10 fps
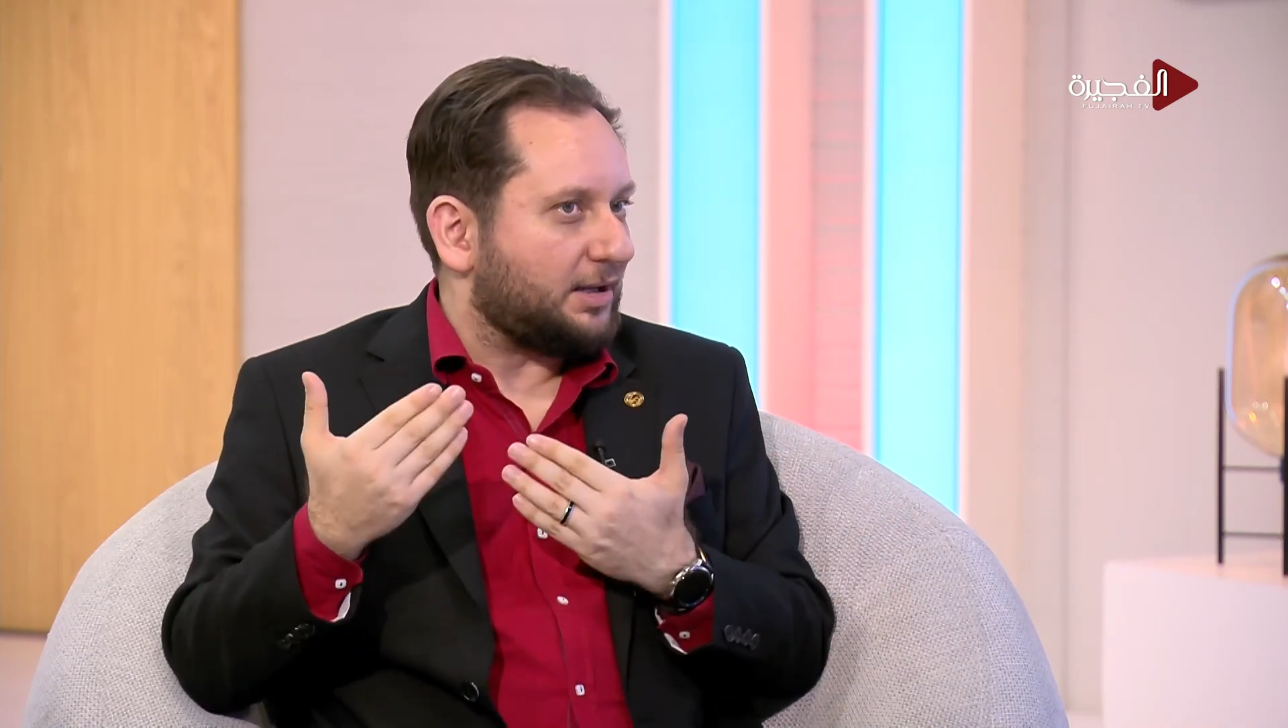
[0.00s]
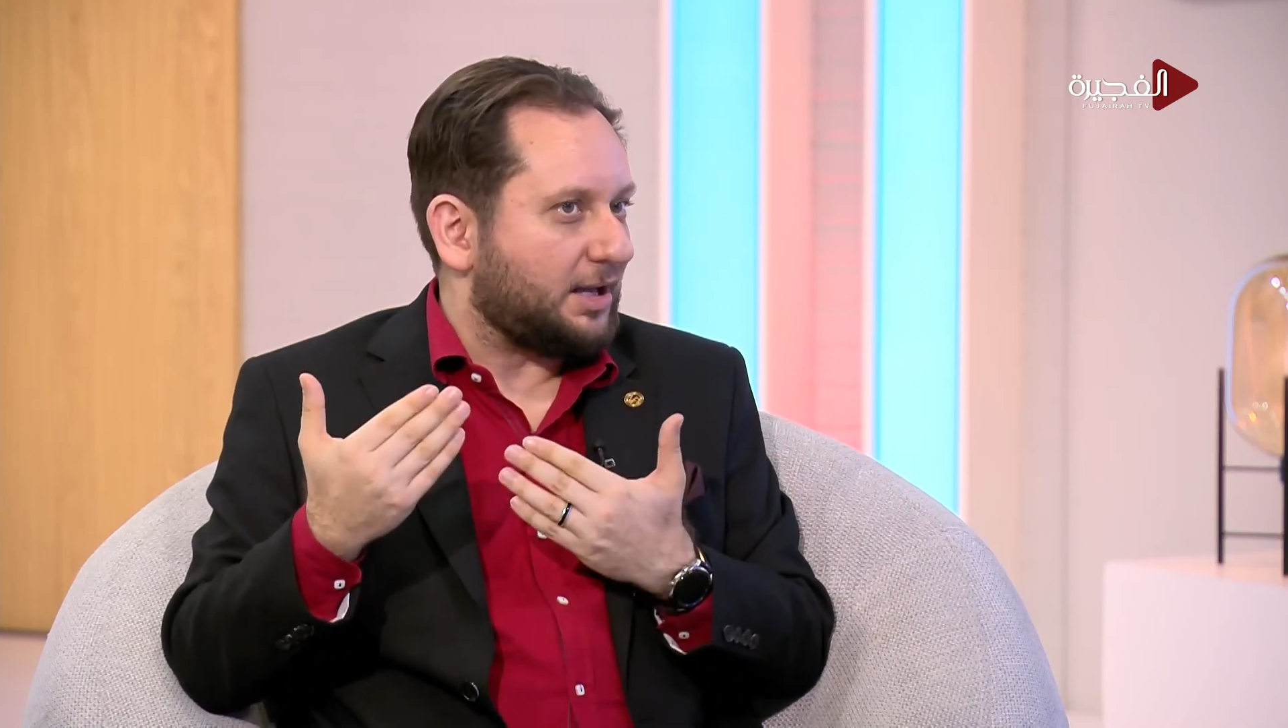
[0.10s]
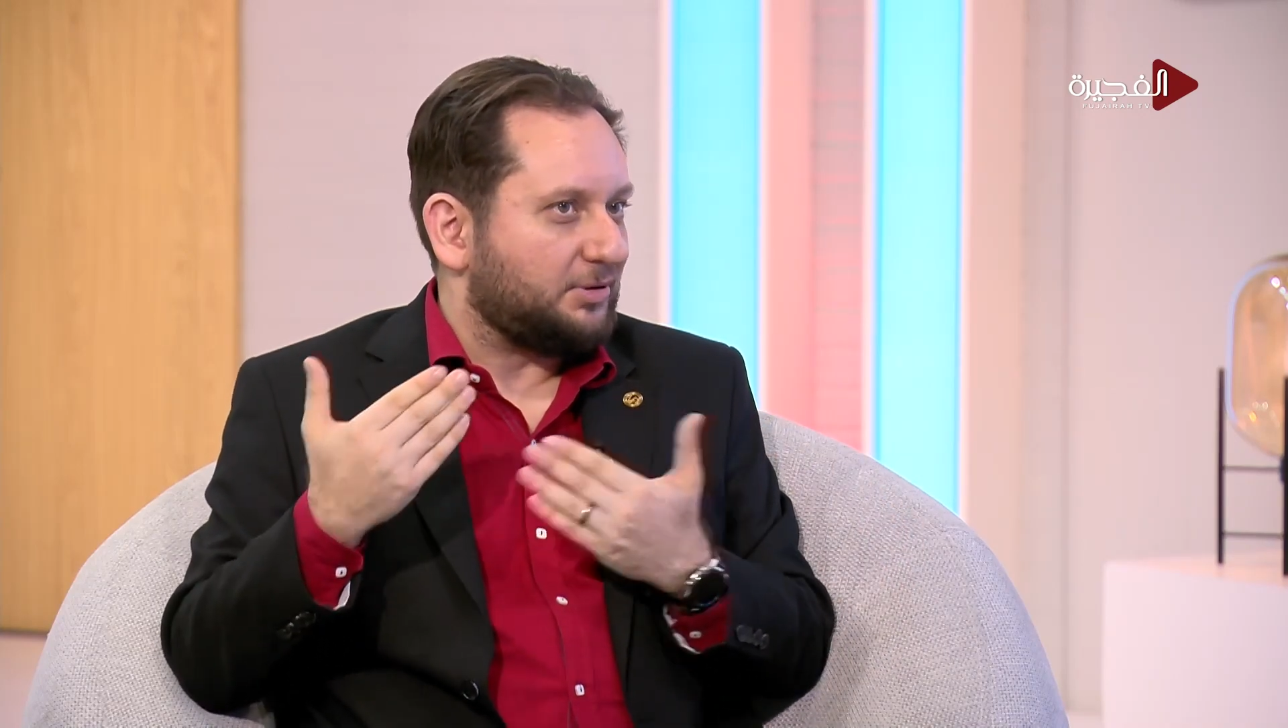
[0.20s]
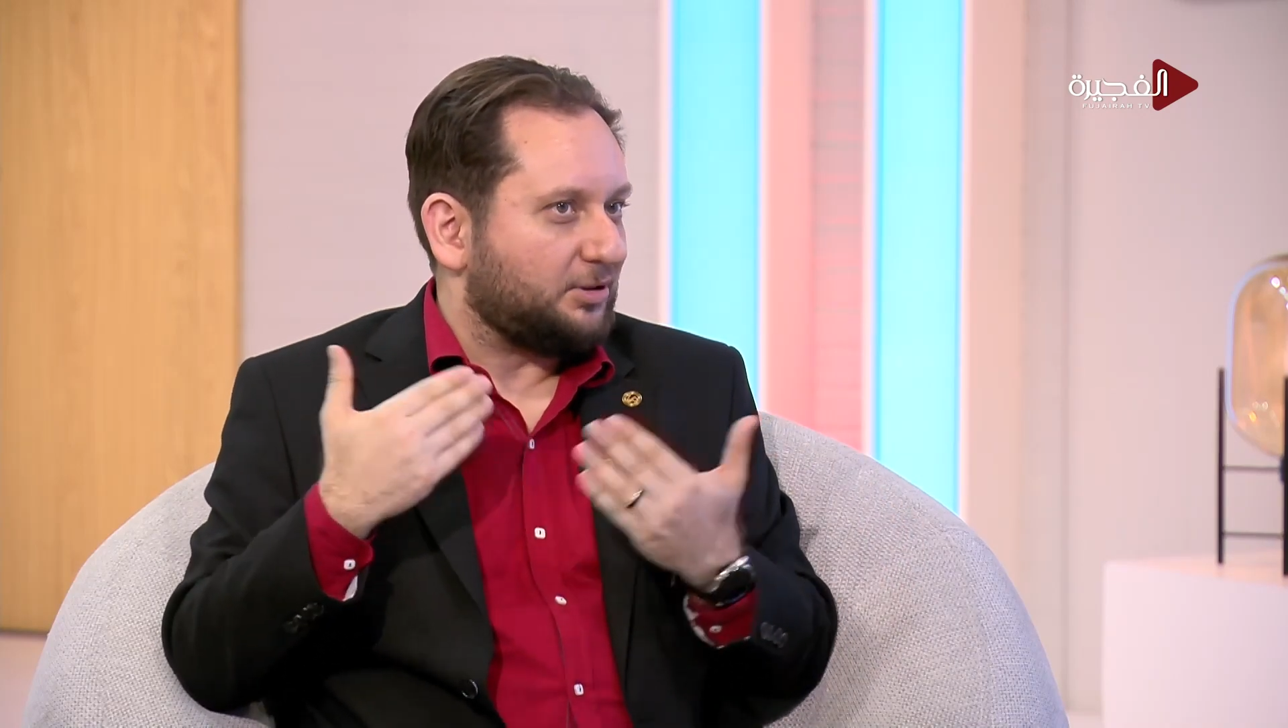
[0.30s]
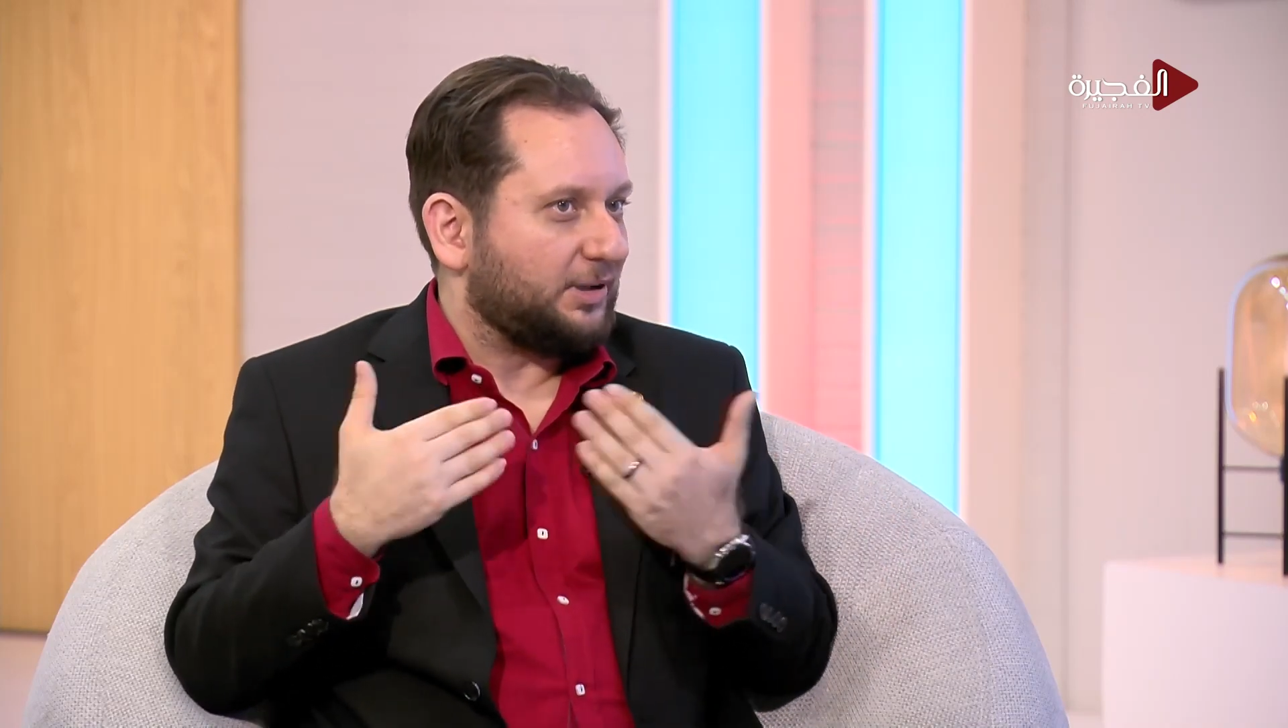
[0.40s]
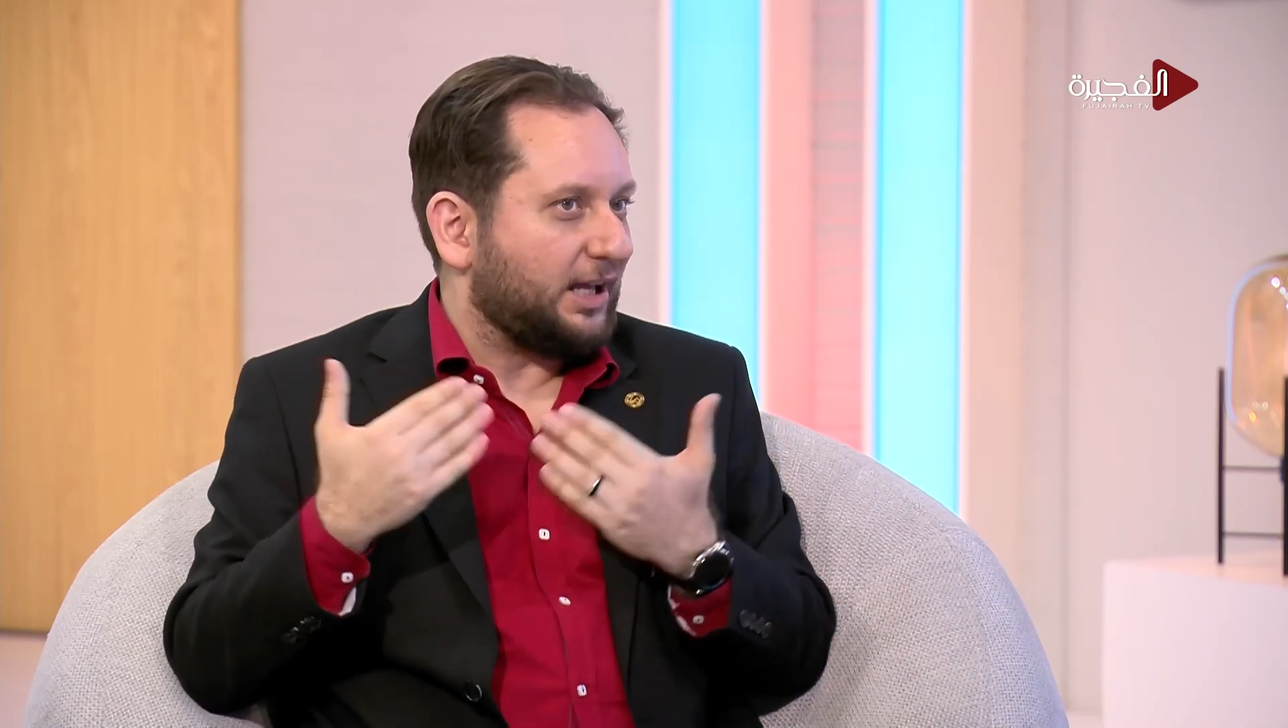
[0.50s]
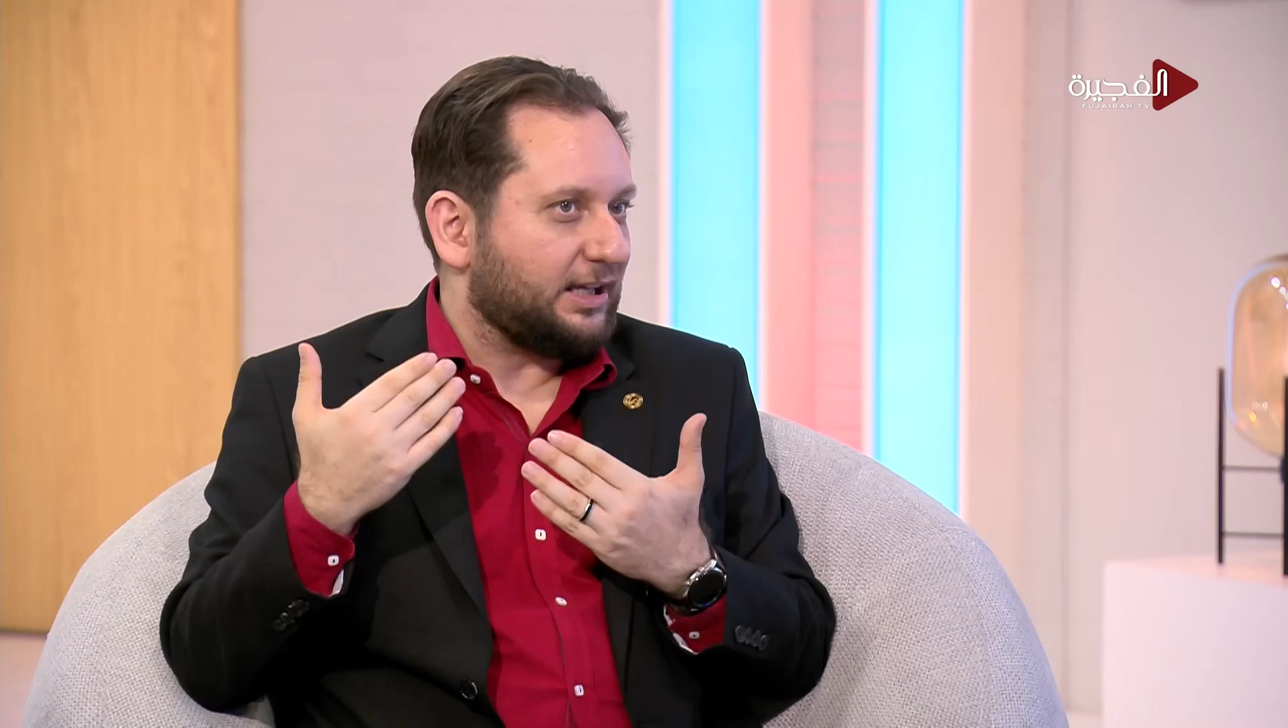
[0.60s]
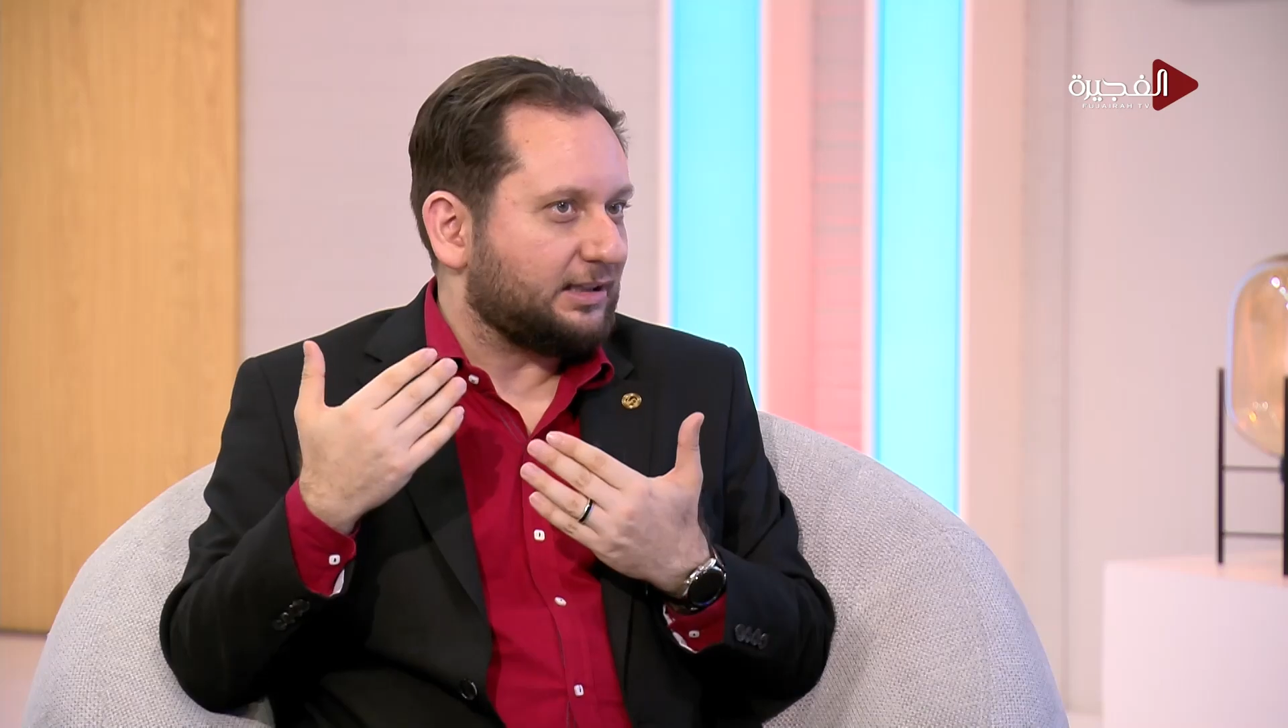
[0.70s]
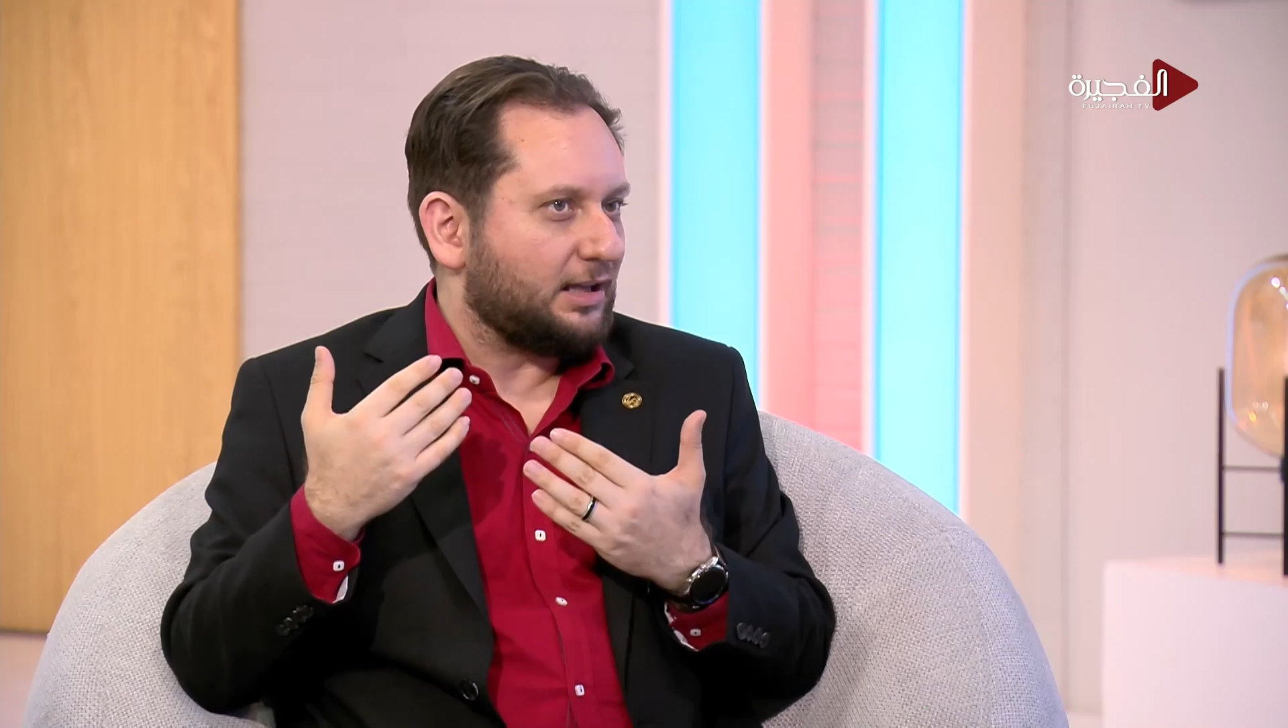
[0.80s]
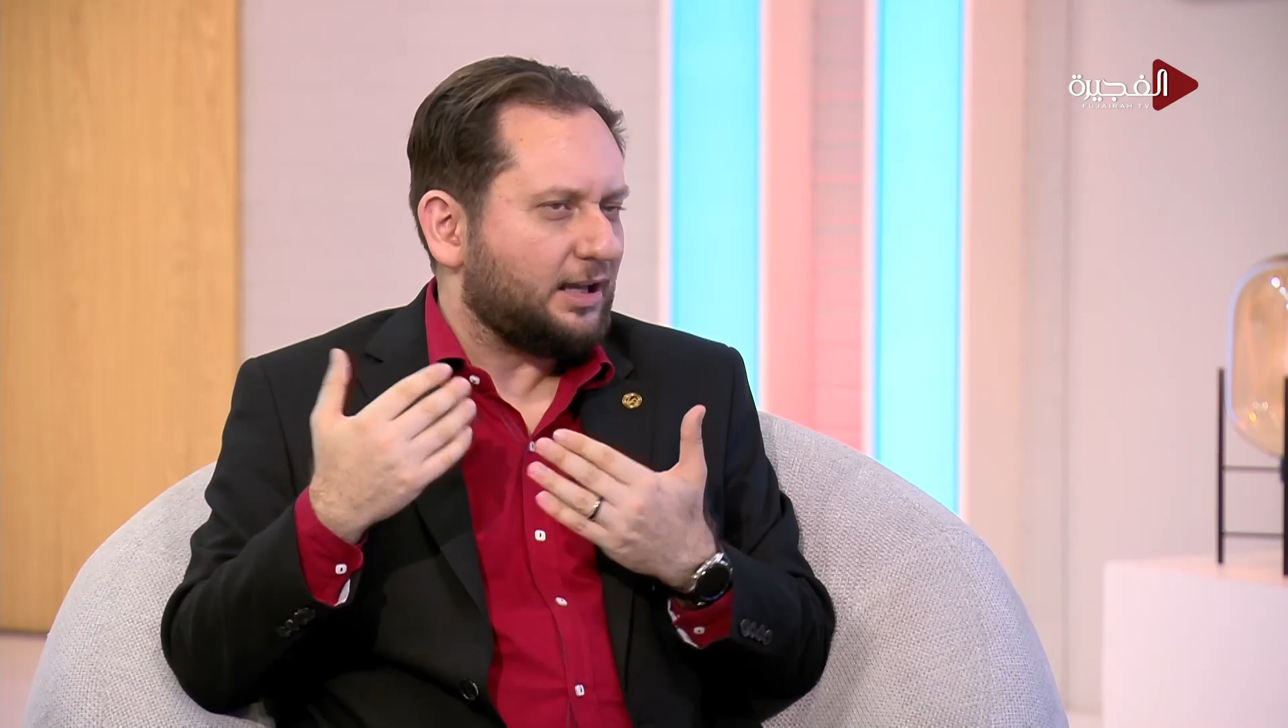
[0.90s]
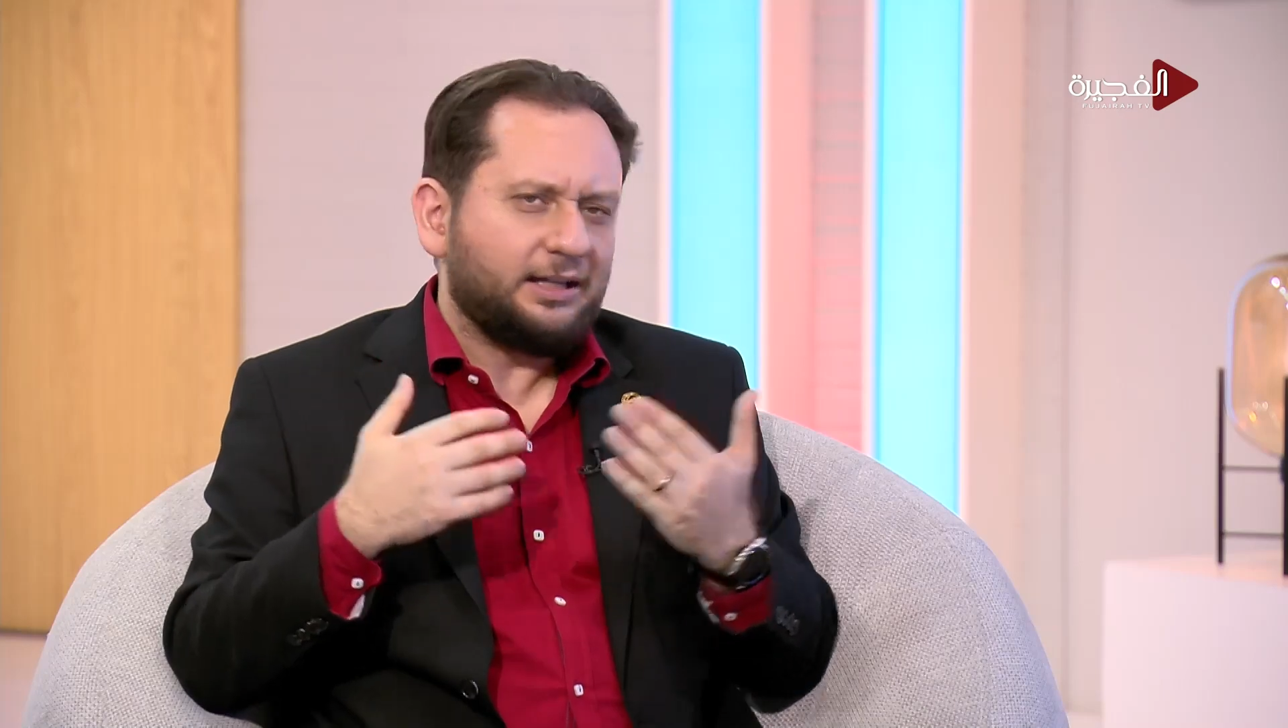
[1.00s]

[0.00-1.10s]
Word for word: قبل يومين حكيت لا